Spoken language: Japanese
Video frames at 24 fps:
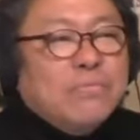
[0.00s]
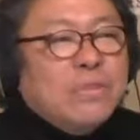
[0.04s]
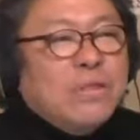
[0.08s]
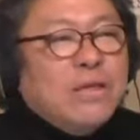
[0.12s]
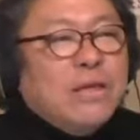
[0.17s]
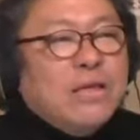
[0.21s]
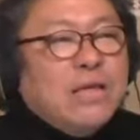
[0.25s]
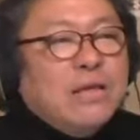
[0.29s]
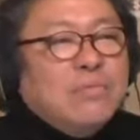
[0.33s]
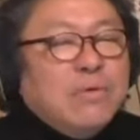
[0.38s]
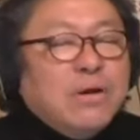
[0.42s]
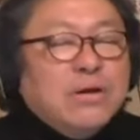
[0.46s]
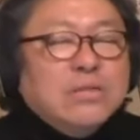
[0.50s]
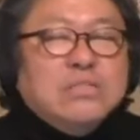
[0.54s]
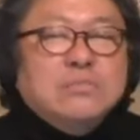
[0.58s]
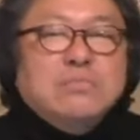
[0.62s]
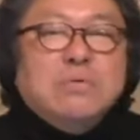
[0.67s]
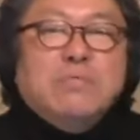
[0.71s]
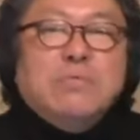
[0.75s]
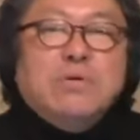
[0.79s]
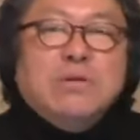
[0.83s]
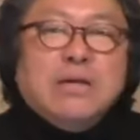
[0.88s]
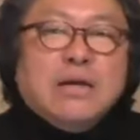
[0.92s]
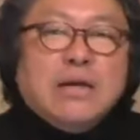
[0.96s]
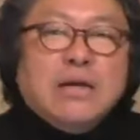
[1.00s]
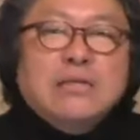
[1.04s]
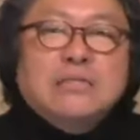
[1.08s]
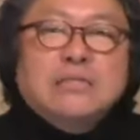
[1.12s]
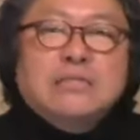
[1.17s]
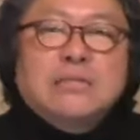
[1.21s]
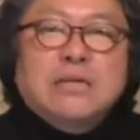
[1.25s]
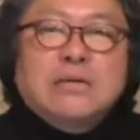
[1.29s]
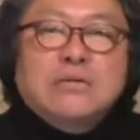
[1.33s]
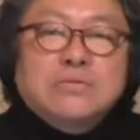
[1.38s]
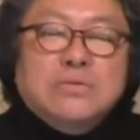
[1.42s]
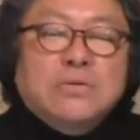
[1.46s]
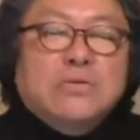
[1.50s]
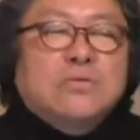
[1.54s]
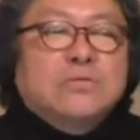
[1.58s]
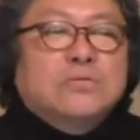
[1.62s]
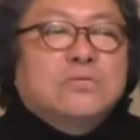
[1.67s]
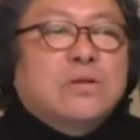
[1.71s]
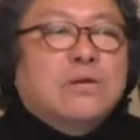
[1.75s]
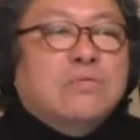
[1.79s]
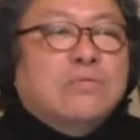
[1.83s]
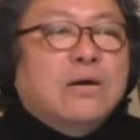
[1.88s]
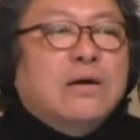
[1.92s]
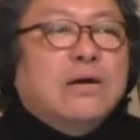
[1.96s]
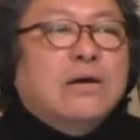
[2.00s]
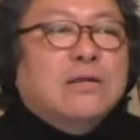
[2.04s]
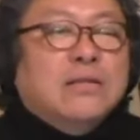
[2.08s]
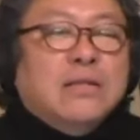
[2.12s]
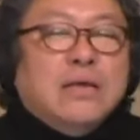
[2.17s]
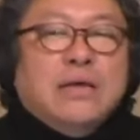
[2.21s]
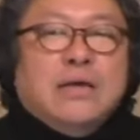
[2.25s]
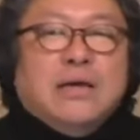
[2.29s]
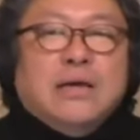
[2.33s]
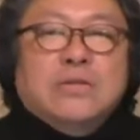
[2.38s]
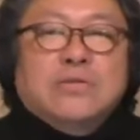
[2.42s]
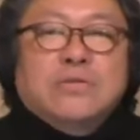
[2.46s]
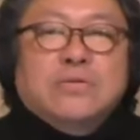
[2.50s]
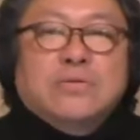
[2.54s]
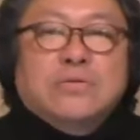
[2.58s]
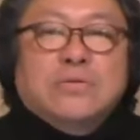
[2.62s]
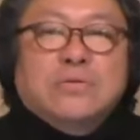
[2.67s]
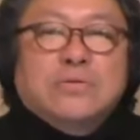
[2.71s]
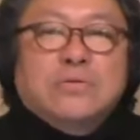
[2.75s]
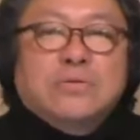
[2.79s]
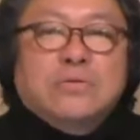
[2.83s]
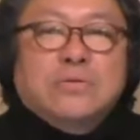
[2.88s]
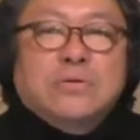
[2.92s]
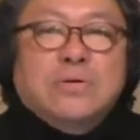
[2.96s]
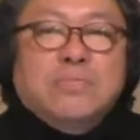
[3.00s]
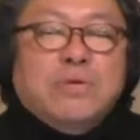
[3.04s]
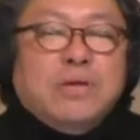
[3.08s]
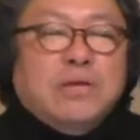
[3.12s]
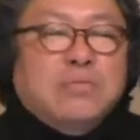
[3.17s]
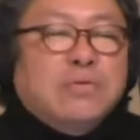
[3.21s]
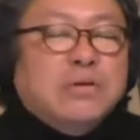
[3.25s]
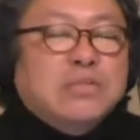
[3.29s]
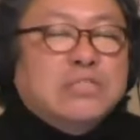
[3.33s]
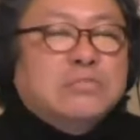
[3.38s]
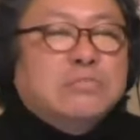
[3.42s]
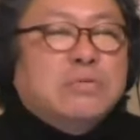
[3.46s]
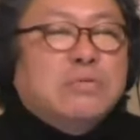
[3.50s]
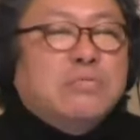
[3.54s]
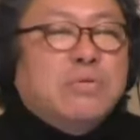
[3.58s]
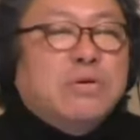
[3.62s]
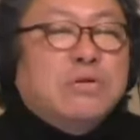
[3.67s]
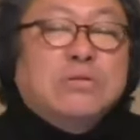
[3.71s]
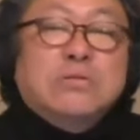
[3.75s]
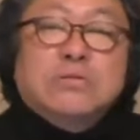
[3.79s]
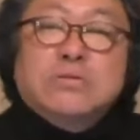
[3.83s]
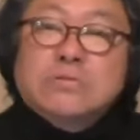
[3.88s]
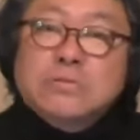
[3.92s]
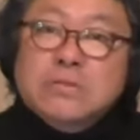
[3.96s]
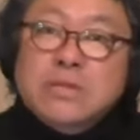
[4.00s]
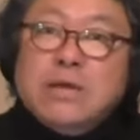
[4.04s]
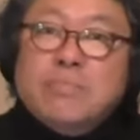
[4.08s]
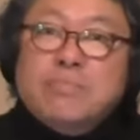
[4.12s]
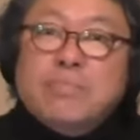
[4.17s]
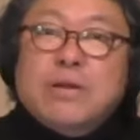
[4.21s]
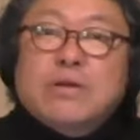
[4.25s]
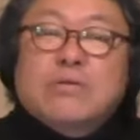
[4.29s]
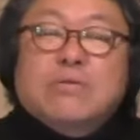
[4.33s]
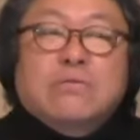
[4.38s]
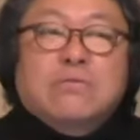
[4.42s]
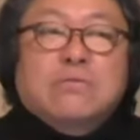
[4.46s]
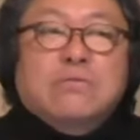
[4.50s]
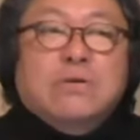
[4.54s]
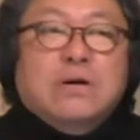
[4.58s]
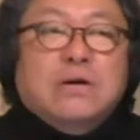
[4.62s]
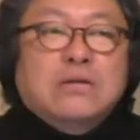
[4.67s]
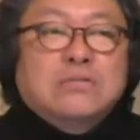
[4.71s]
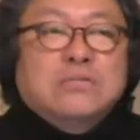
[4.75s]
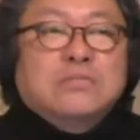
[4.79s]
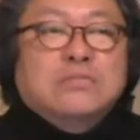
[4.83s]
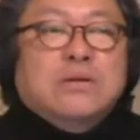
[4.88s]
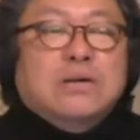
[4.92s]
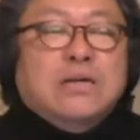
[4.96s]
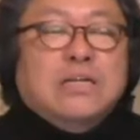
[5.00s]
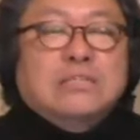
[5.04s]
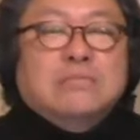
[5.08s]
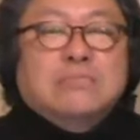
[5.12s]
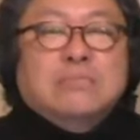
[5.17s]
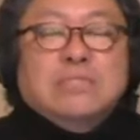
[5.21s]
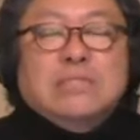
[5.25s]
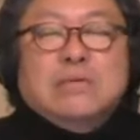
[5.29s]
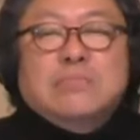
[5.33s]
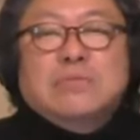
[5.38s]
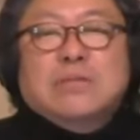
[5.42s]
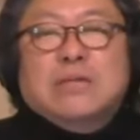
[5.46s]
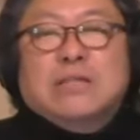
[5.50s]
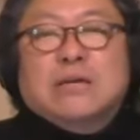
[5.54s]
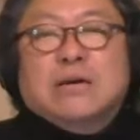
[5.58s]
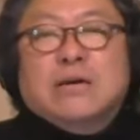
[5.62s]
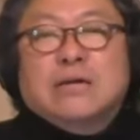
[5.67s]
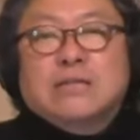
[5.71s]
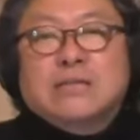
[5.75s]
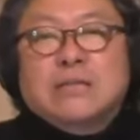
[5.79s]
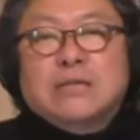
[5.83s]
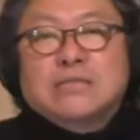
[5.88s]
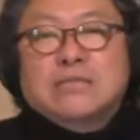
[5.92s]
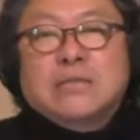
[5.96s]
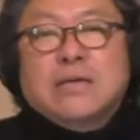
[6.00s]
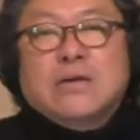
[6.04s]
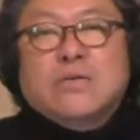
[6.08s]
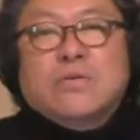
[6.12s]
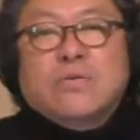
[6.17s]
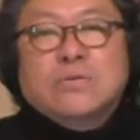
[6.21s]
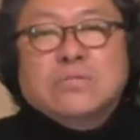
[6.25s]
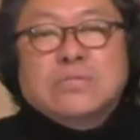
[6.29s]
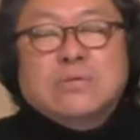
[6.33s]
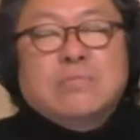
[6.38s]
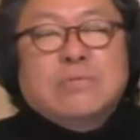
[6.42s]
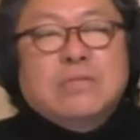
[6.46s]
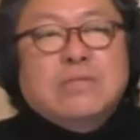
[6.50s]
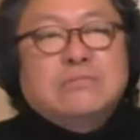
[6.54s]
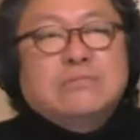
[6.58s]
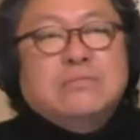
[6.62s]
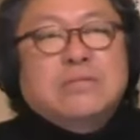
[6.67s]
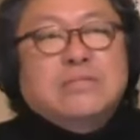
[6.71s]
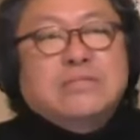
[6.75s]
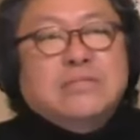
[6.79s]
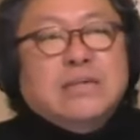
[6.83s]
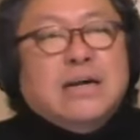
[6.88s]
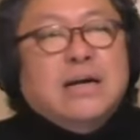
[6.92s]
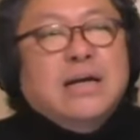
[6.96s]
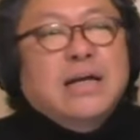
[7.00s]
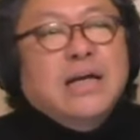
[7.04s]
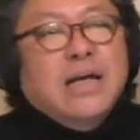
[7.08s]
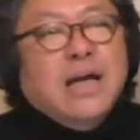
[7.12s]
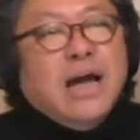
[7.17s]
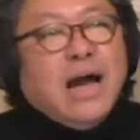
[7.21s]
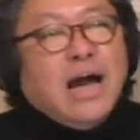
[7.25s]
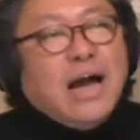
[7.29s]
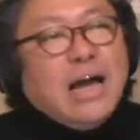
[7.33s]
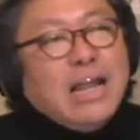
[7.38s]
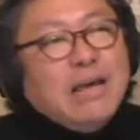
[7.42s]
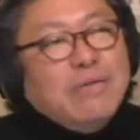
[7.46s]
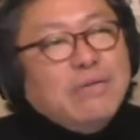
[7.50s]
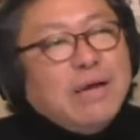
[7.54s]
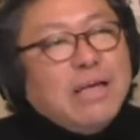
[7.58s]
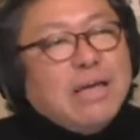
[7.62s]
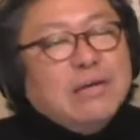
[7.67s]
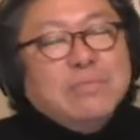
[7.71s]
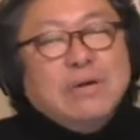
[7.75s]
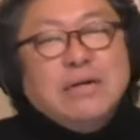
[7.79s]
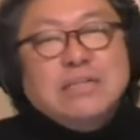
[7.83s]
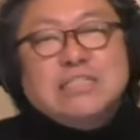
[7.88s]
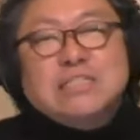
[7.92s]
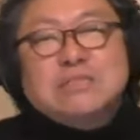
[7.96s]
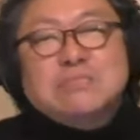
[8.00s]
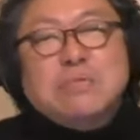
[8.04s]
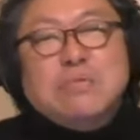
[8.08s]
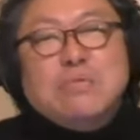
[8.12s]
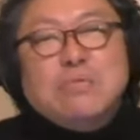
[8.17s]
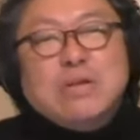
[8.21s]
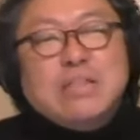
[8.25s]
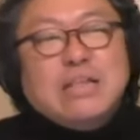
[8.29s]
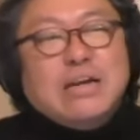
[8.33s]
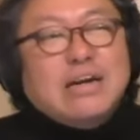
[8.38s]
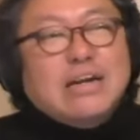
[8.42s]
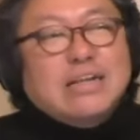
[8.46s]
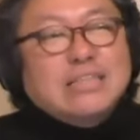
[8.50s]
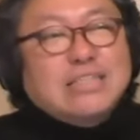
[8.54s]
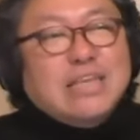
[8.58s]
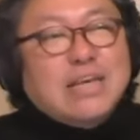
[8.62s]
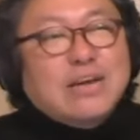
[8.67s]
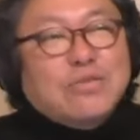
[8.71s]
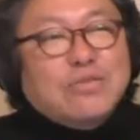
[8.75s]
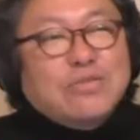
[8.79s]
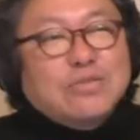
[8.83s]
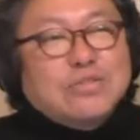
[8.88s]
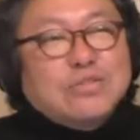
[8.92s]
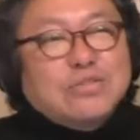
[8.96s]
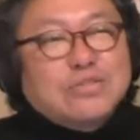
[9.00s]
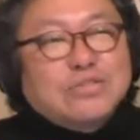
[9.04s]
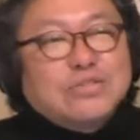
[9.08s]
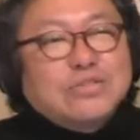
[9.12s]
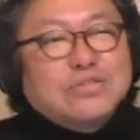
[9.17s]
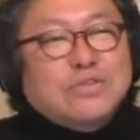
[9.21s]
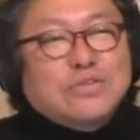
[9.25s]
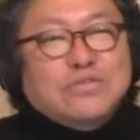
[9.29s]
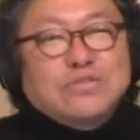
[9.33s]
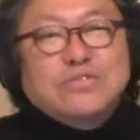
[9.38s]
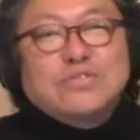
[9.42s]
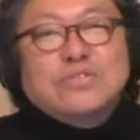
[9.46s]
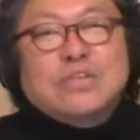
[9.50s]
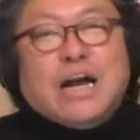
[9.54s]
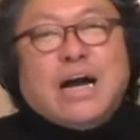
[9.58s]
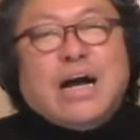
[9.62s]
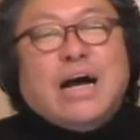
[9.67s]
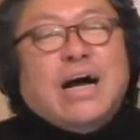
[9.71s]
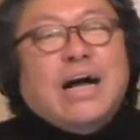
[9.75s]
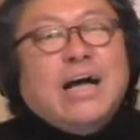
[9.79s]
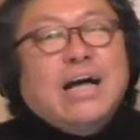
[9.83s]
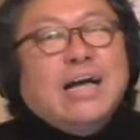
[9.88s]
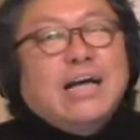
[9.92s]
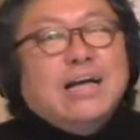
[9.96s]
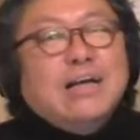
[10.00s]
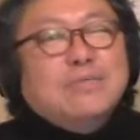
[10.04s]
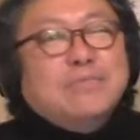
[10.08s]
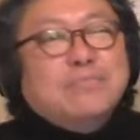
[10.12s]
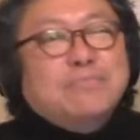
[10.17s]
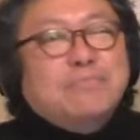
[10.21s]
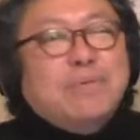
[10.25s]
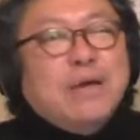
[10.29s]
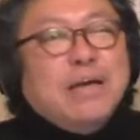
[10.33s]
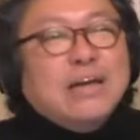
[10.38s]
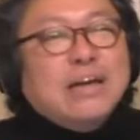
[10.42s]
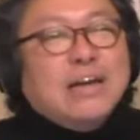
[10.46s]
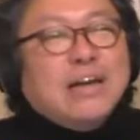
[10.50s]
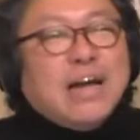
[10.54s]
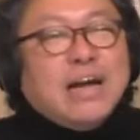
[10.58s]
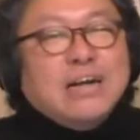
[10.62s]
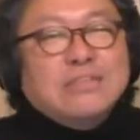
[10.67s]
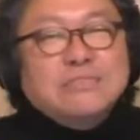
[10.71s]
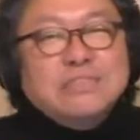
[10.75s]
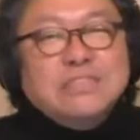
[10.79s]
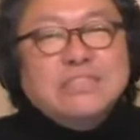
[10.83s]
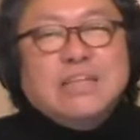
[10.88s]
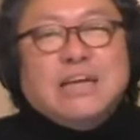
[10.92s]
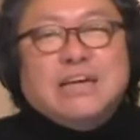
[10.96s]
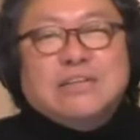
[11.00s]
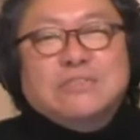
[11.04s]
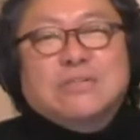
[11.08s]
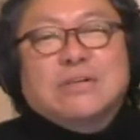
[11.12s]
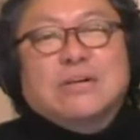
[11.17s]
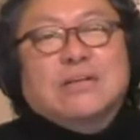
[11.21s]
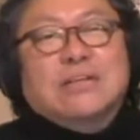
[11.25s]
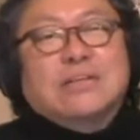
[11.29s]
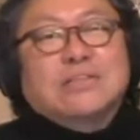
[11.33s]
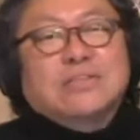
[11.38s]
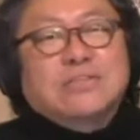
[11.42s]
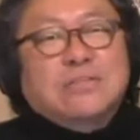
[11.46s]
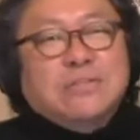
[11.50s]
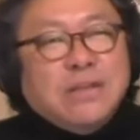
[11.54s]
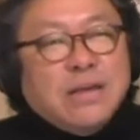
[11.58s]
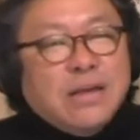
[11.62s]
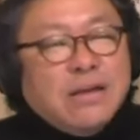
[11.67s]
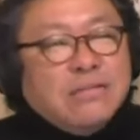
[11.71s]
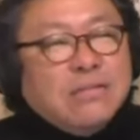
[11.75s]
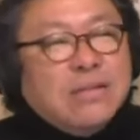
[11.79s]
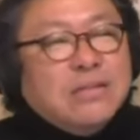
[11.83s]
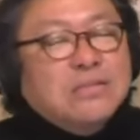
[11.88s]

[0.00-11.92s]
で、山口百恵に関して言うと、それはね、あの、やっぱり山口百恵のそのね、やっぱりこう、ある種のカリスマ性みたいなのがあって、成功を収めてるんですが、あれは山口百恵だから成功するというか、別格になるわけですよね。